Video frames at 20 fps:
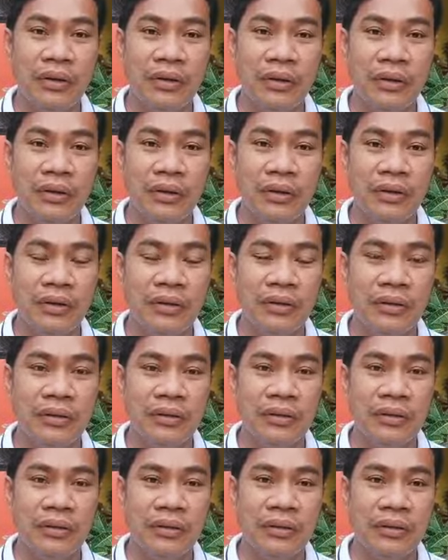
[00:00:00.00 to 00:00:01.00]
No?
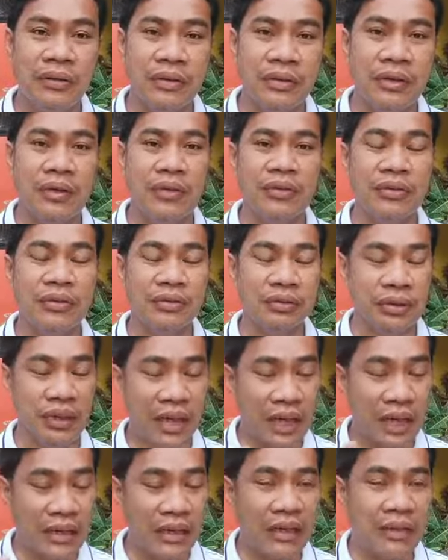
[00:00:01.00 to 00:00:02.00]
O,
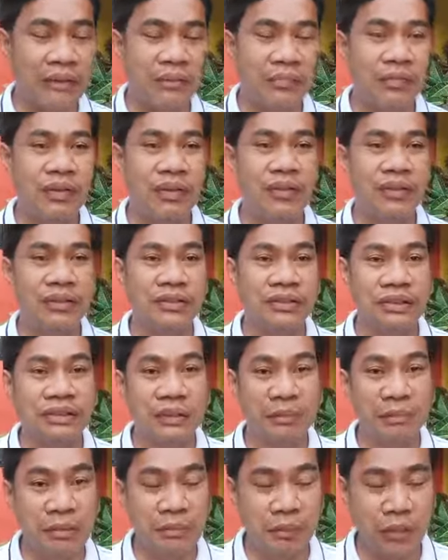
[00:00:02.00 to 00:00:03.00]
nangyari, si
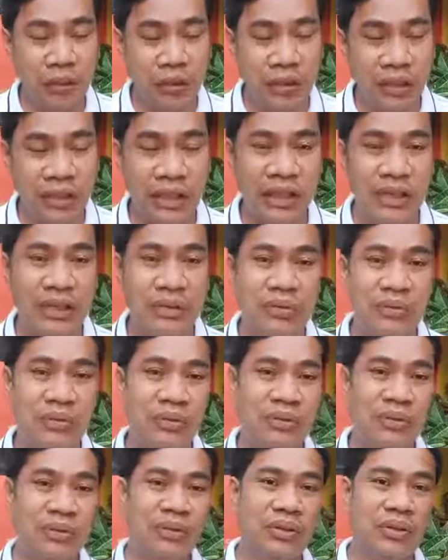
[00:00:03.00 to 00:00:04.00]
David po ang nanalo.
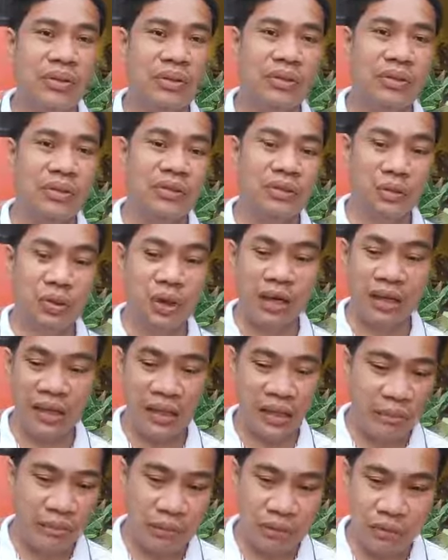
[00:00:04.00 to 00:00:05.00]
So ang
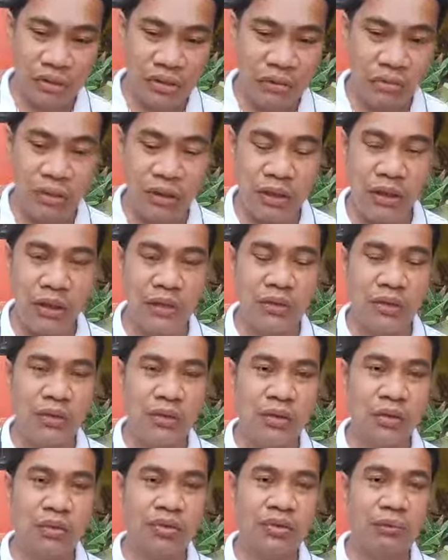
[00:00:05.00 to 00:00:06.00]
ibig ko sabihin,
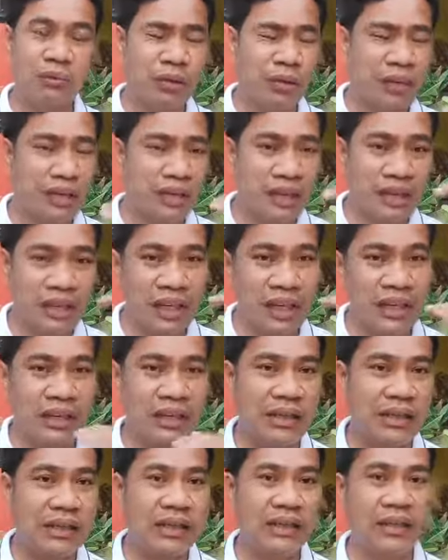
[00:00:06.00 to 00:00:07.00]
nung siya po'y naging
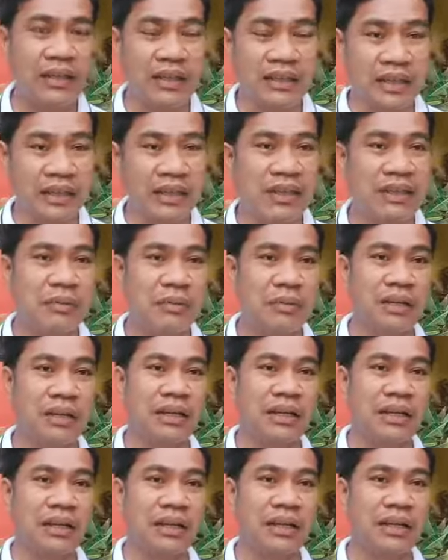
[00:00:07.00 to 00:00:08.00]
hari na, naging hanap na
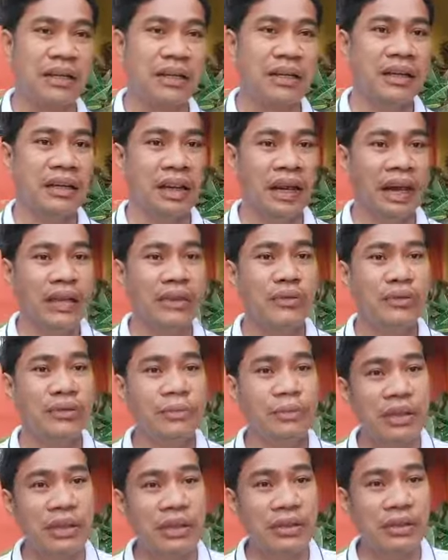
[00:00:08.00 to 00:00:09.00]
hari, andun
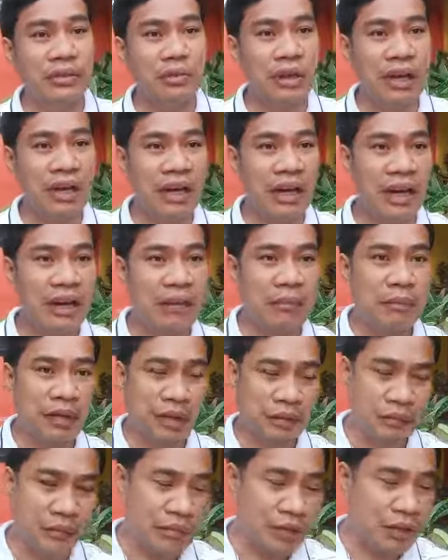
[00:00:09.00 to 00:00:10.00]
pa rin yung mga,
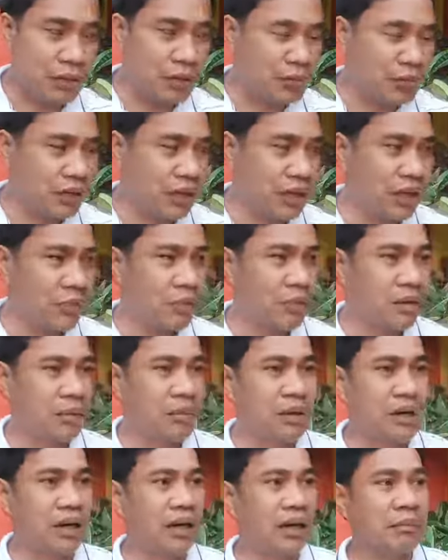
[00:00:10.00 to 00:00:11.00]
probably yung mga,
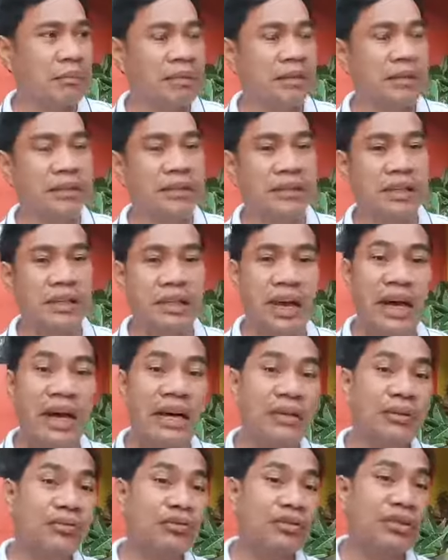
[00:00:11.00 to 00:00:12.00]
mga kapatid niya na
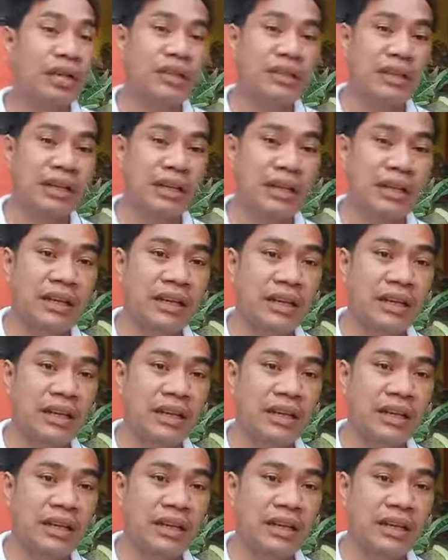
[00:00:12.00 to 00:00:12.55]
ayaw sa kanya,